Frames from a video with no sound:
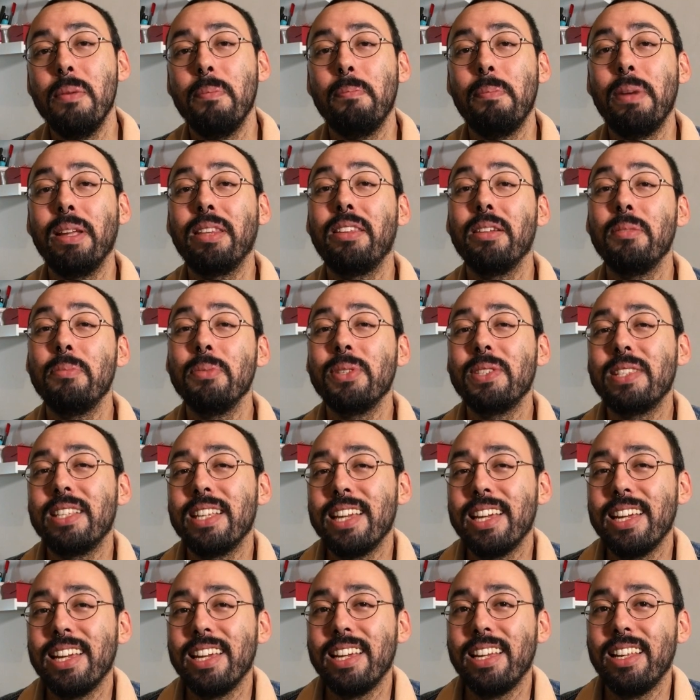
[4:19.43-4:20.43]
matamos
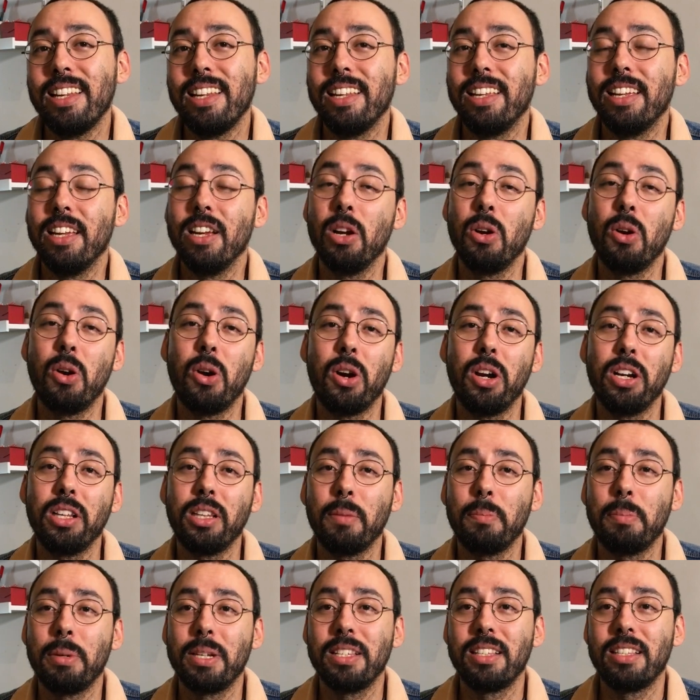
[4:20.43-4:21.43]
ele,
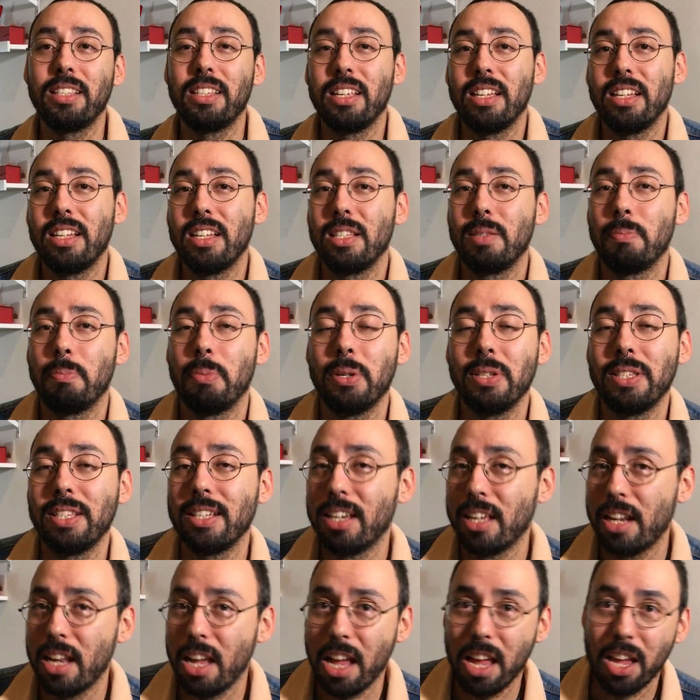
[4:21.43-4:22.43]
corta para cenas
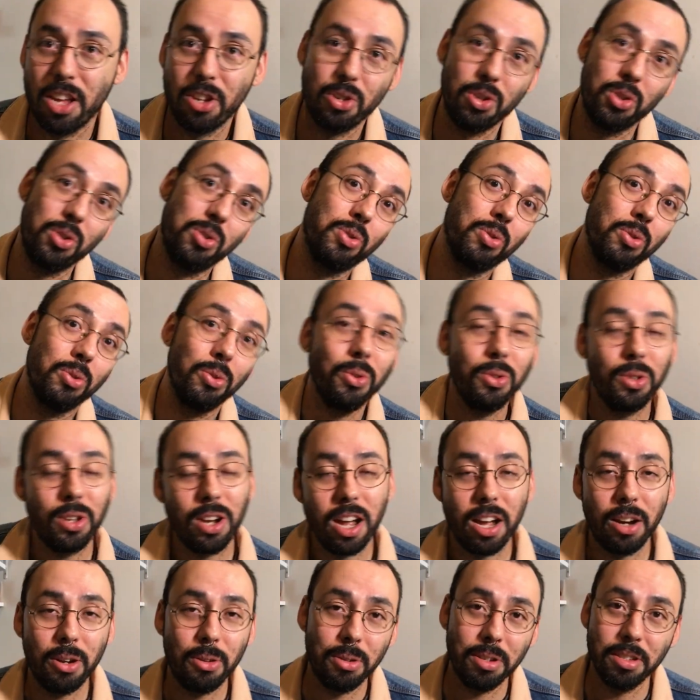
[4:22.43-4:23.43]
pós-crédito, o
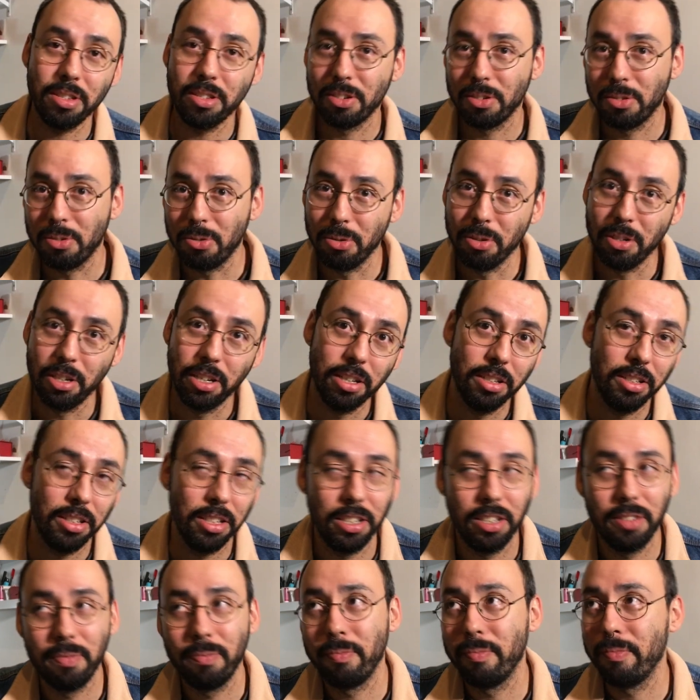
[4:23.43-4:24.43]
Drácula circulando
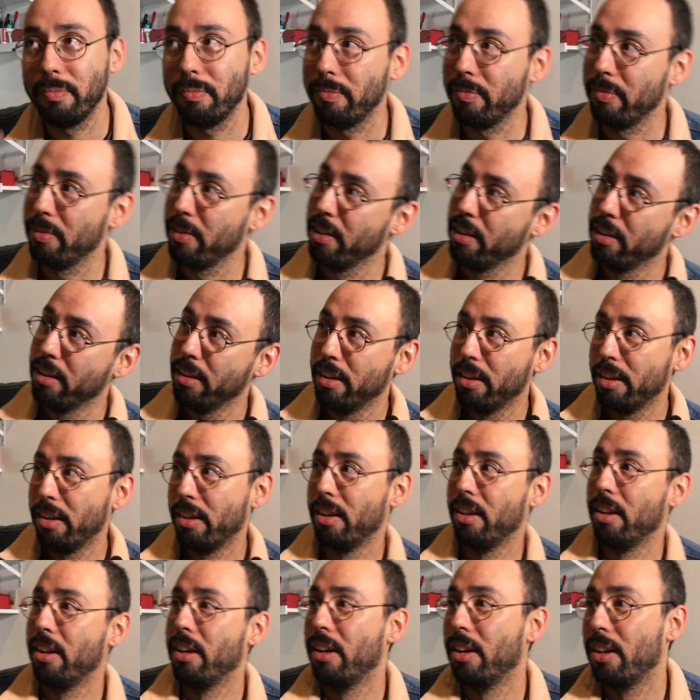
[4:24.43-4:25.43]
em
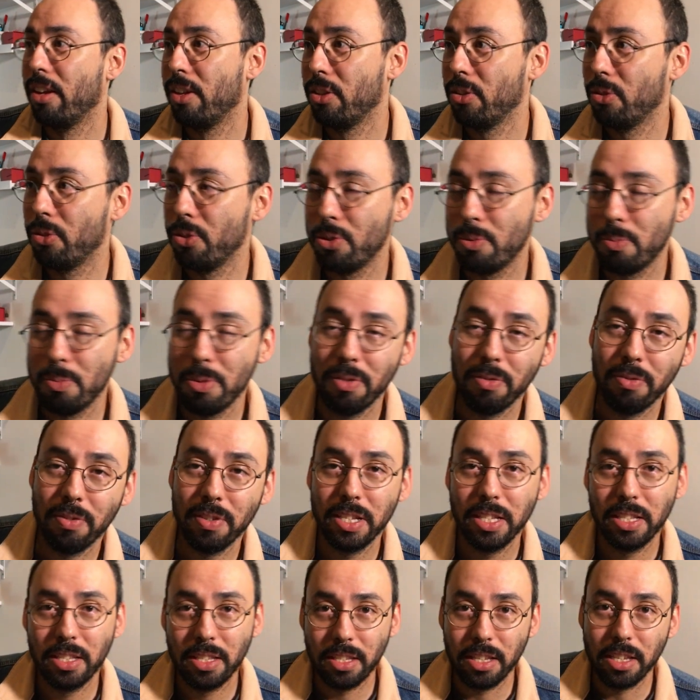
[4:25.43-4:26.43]

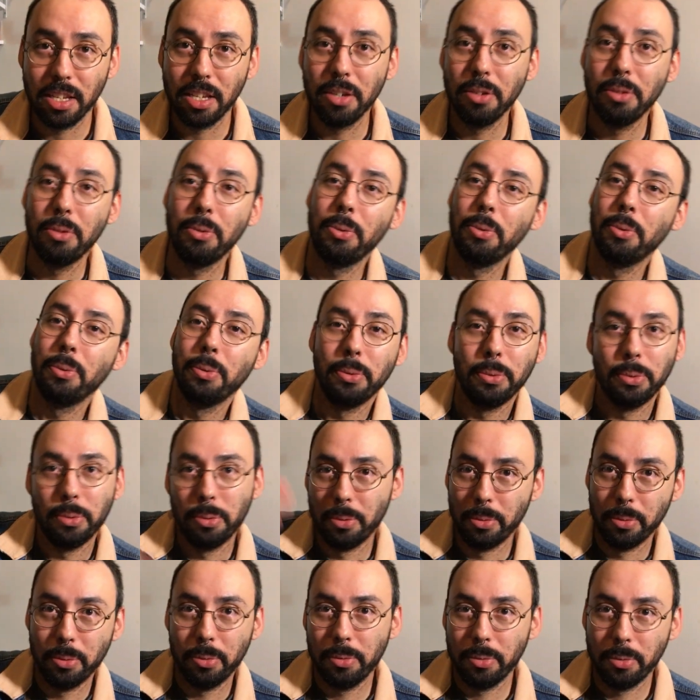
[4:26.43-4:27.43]

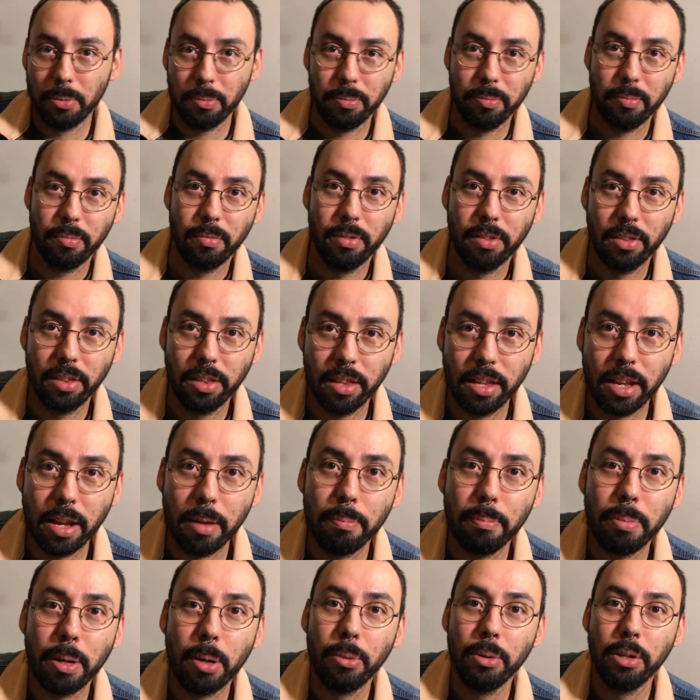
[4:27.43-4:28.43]
2025
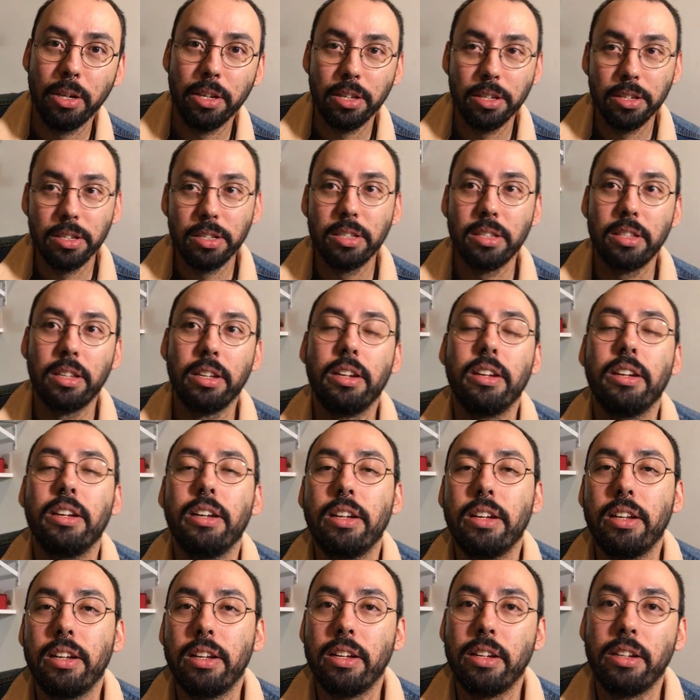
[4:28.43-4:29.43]
na
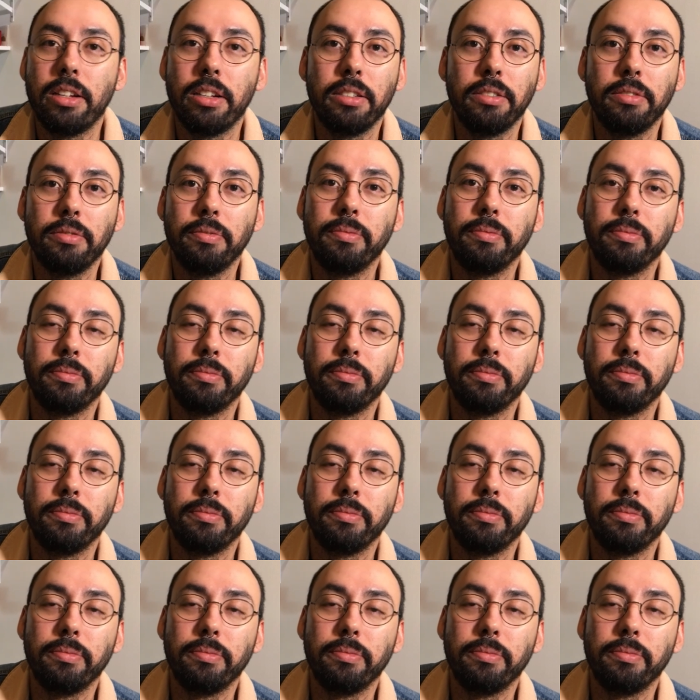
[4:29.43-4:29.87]
Paulista,